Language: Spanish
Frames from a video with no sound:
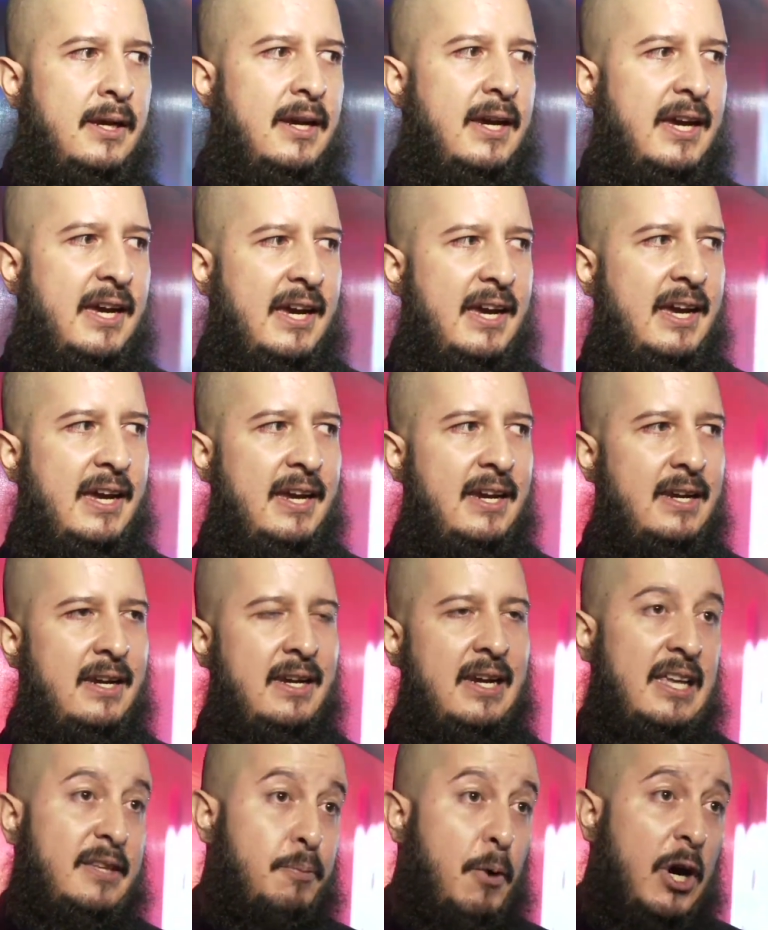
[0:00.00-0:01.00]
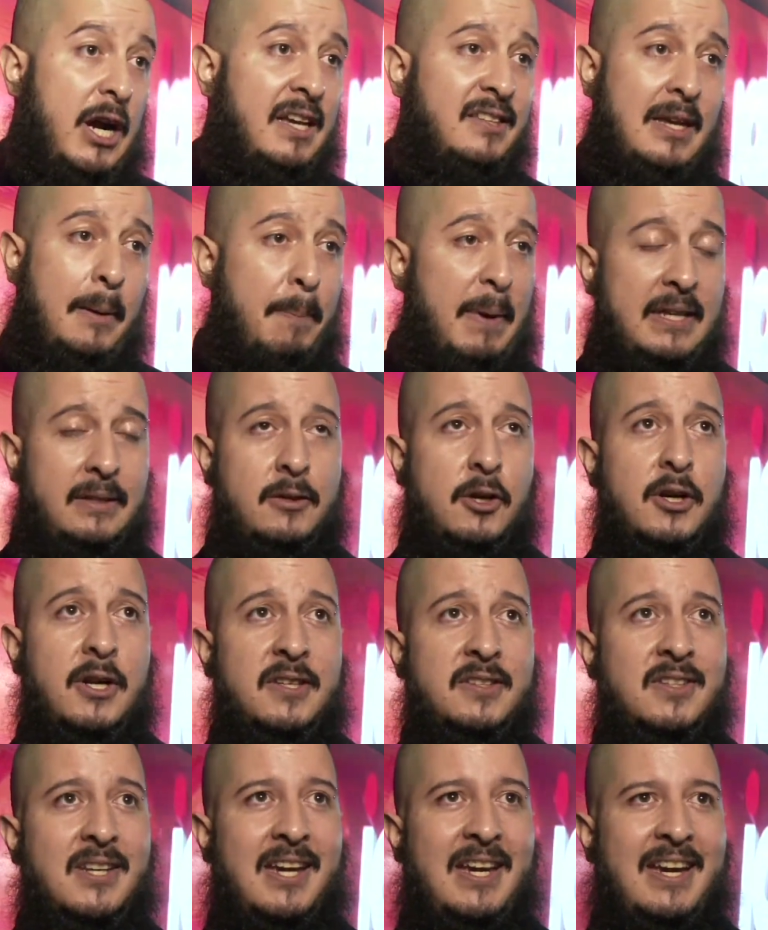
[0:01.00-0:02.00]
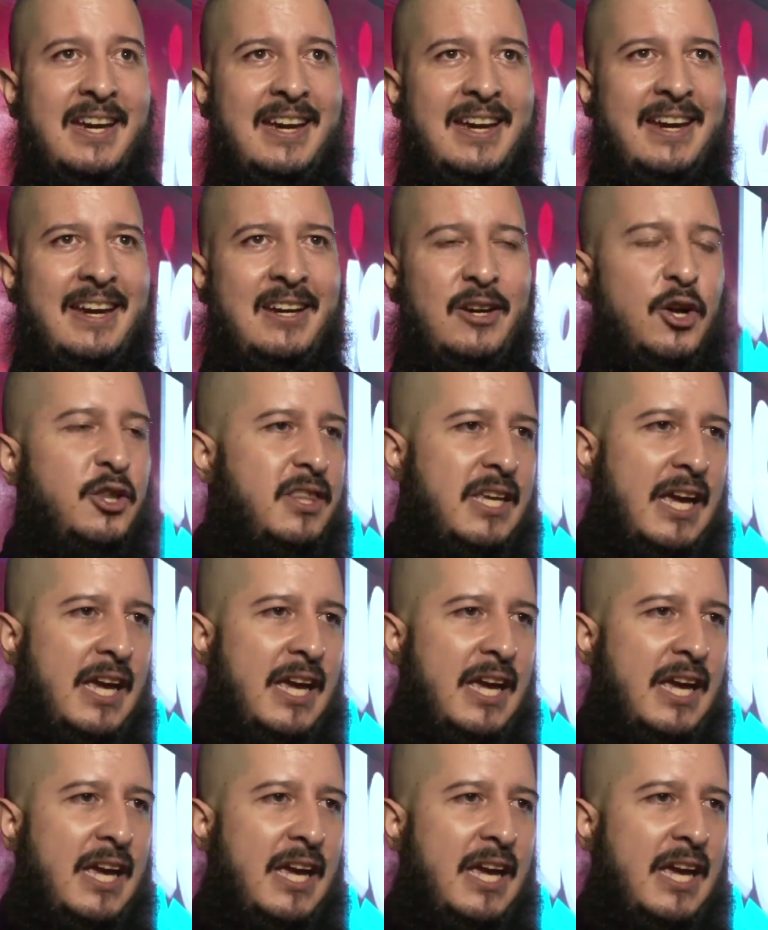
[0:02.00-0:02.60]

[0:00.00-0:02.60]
en las bocas de personas que no